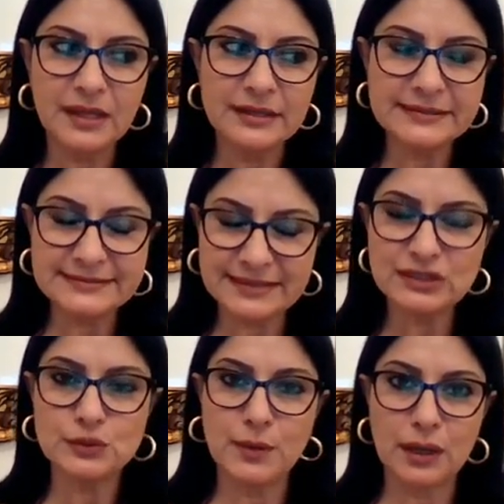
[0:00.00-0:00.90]

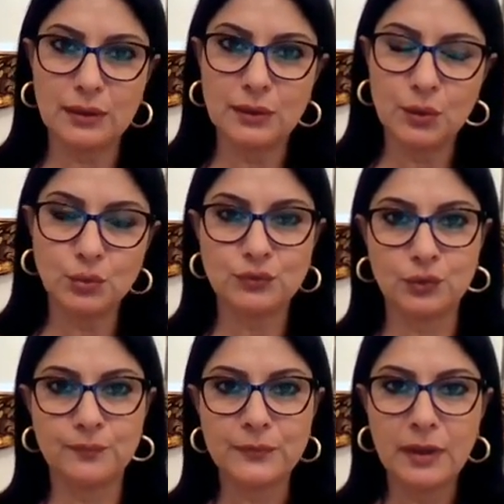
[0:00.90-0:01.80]
يستجمع قوته
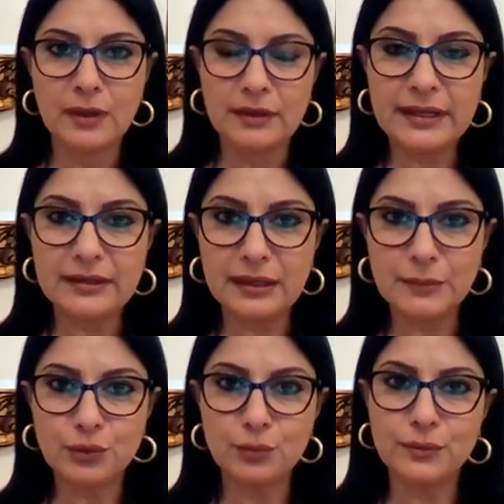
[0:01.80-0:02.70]
لكن
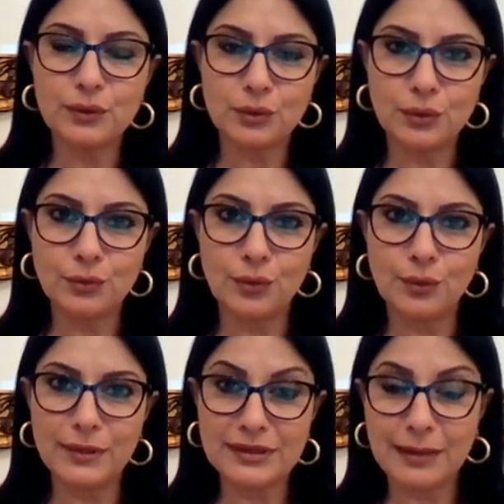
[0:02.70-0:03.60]
مطلوب منكم انه
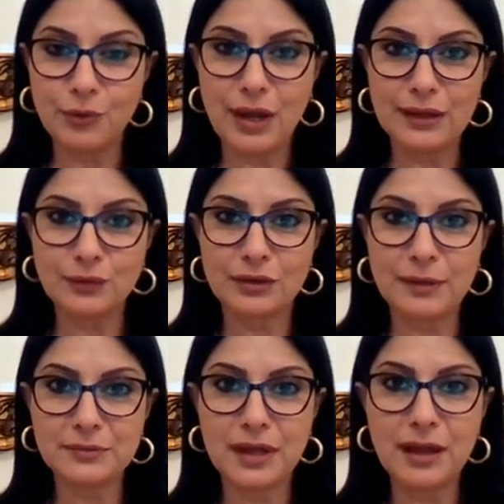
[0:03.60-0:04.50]
ما تعملوا حالكم
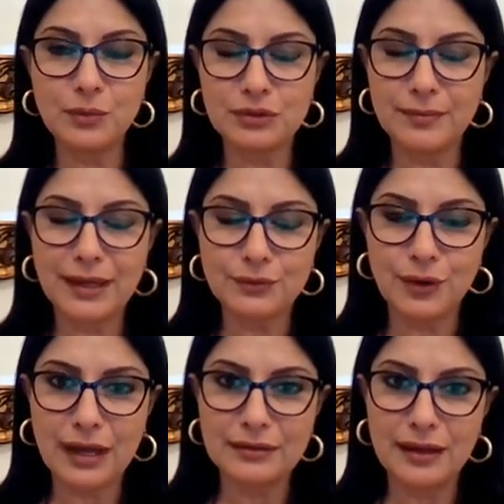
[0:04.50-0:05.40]
ابطال وتبعدوا
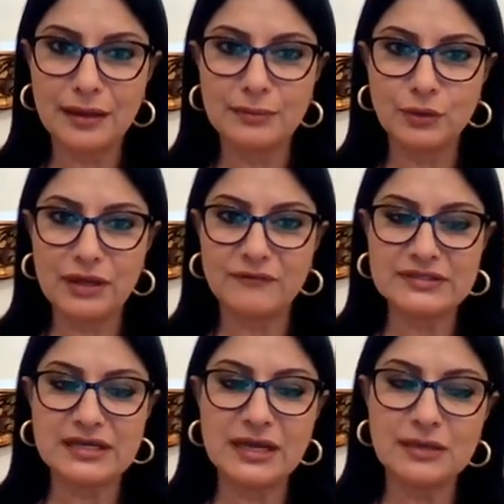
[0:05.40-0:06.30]
عن
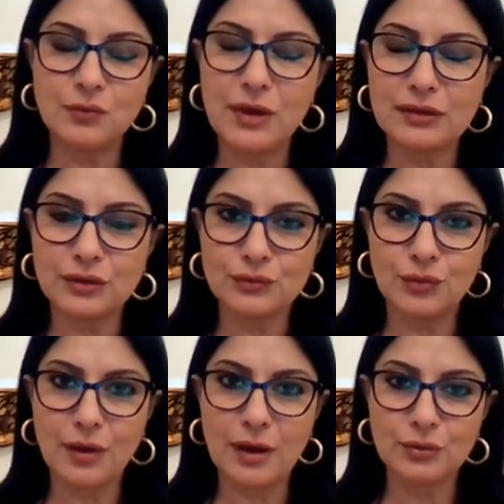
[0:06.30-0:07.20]
المنافسات
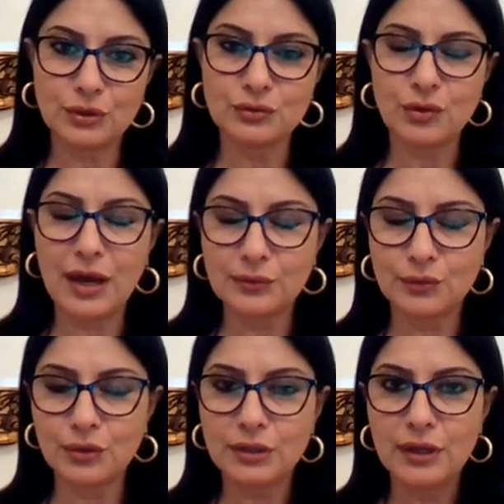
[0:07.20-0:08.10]
وتحطوا او تحطوا
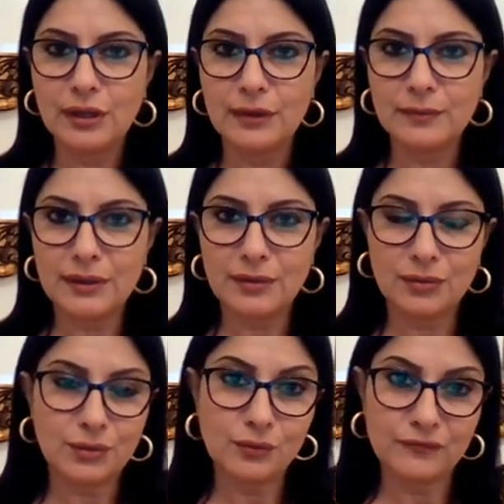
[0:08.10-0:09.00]
حالكم
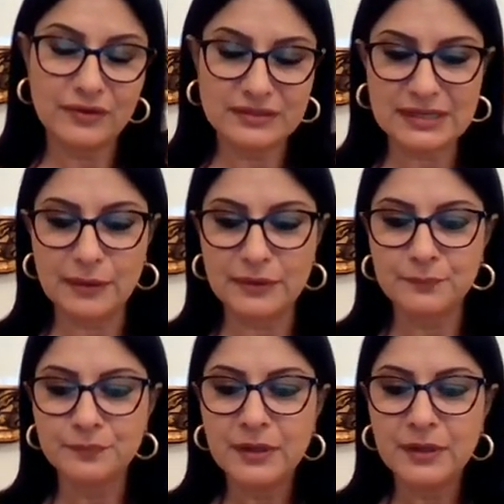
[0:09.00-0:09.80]
بظروف صعبه